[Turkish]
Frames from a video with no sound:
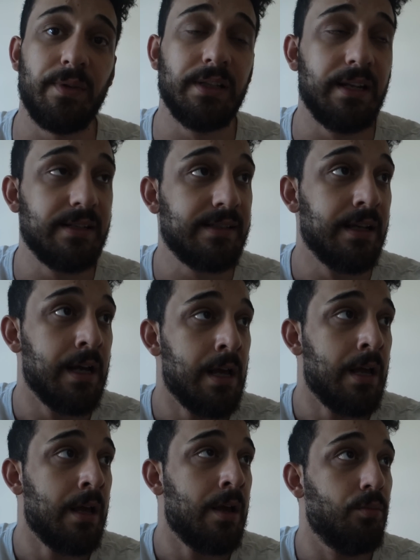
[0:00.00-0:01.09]
falanız.
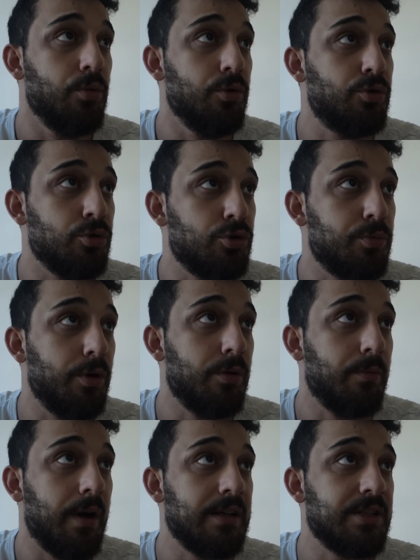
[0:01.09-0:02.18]
Bu üçüncü
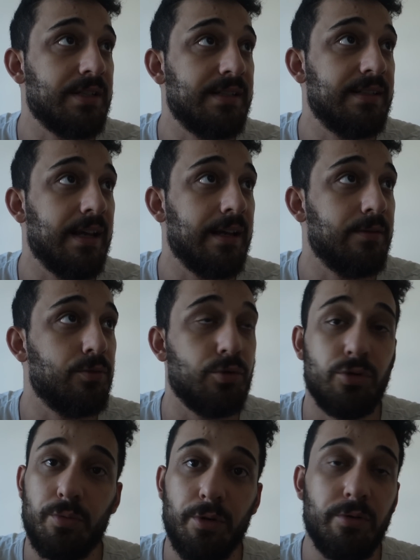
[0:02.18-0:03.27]
bölüm. Anca size
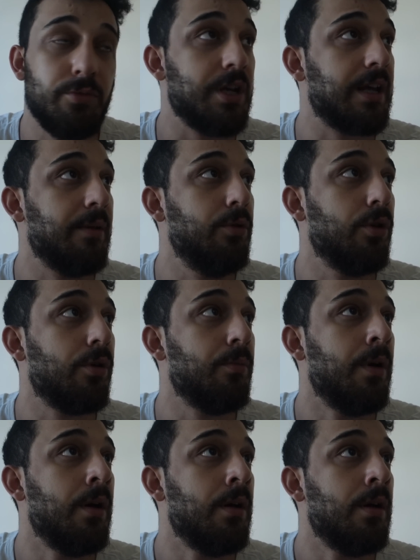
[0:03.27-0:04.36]
üçüncü bölümü çekebiliyorum.
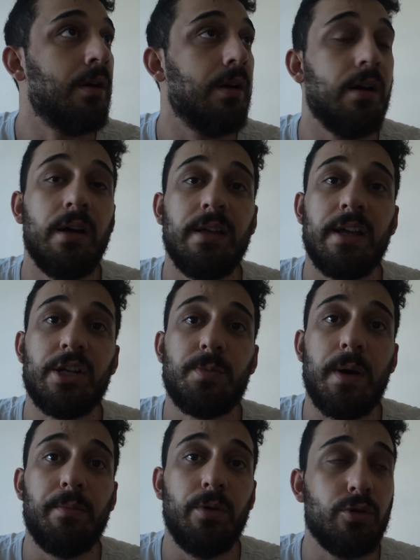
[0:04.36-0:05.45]
Ee,
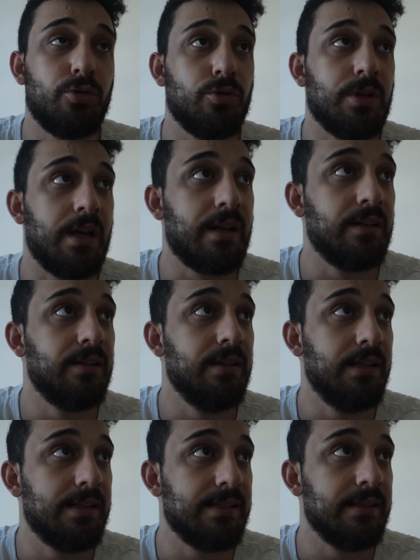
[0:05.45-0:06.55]
yarışmam biliyorsunuz aralığın
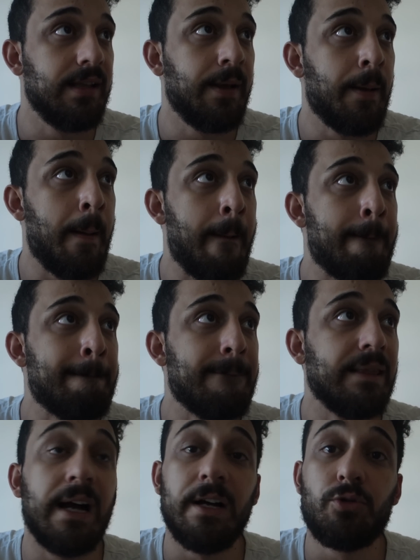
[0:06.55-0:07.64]
ikisinde
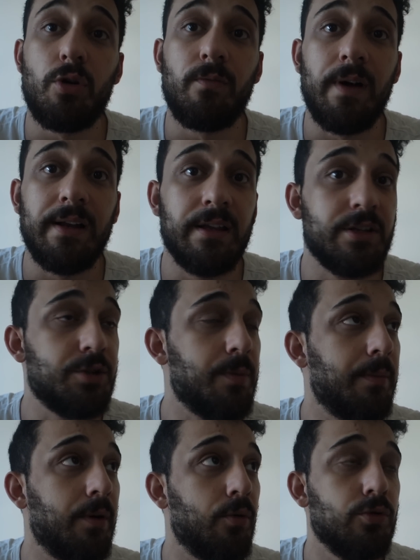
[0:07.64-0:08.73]
daha çok var
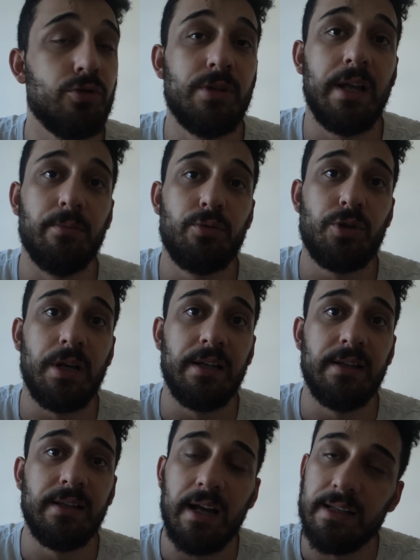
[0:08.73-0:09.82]
yarışmama. O yüzden bu
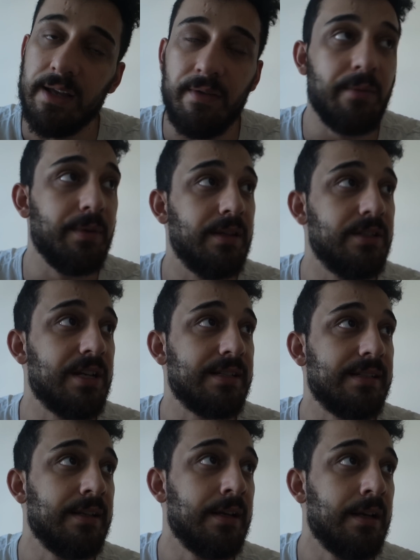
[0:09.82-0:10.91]
şekilde daha devam
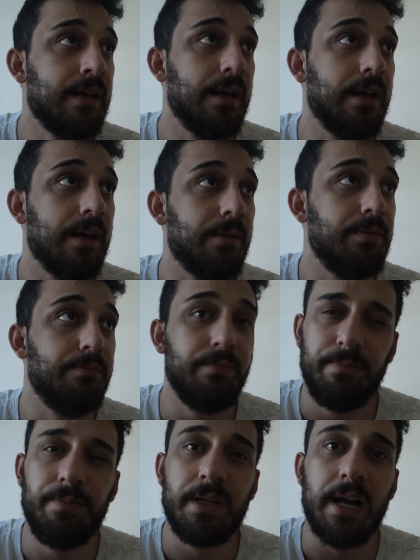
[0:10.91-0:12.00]
edeceğiz. Ee, bir,
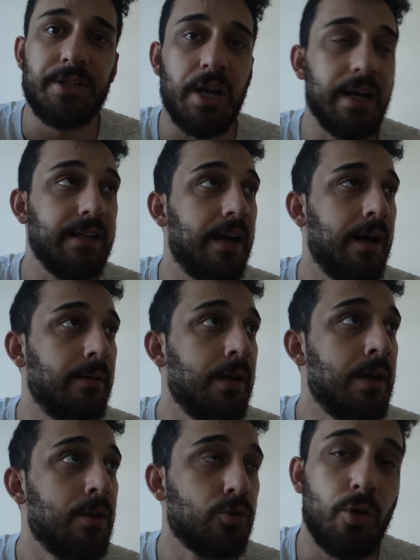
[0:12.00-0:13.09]
birkaç ay daha.
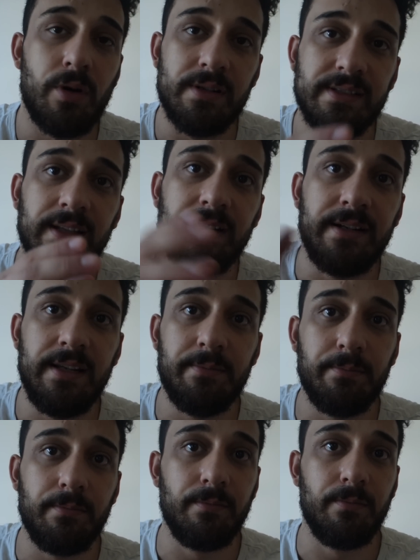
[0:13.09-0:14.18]
Sonrasında clean,